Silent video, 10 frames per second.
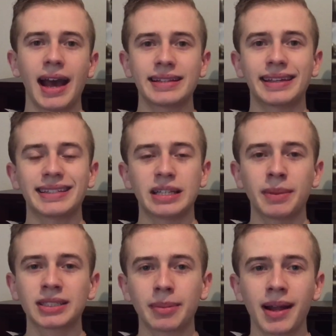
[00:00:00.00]
Así que sin
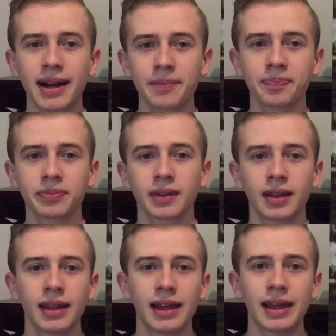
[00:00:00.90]
más hablar,
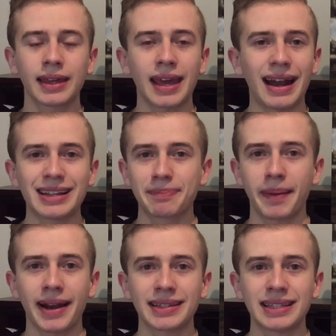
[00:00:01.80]
¿qué les
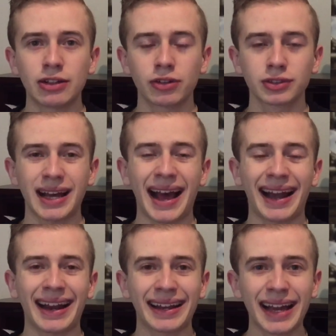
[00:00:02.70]
parece si nos
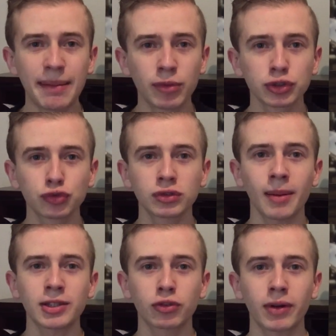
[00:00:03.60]
arrancamos
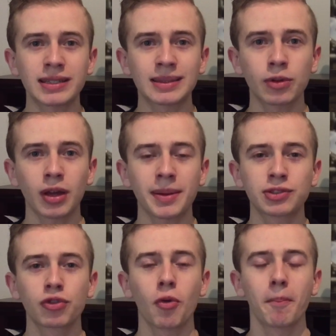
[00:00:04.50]
una vez con este video que va a
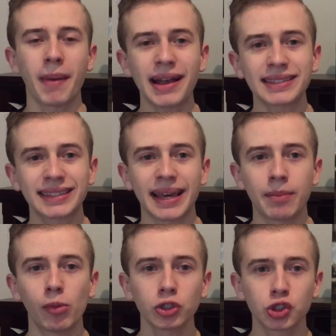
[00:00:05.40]
ser uno más que
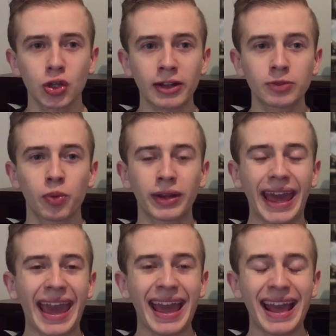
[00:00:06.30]
emocionante?
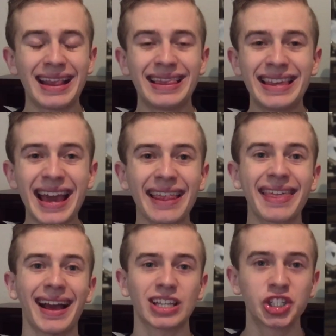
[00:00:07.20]
Porque el día
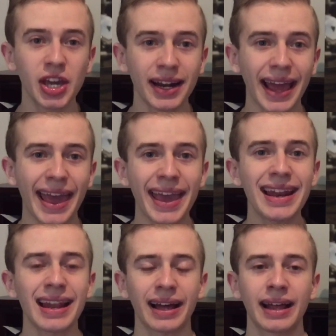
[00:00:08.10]
de ayer
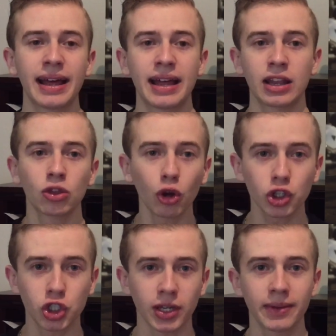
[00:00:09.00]
en la
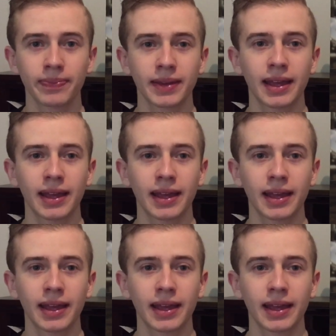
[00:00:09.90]
noche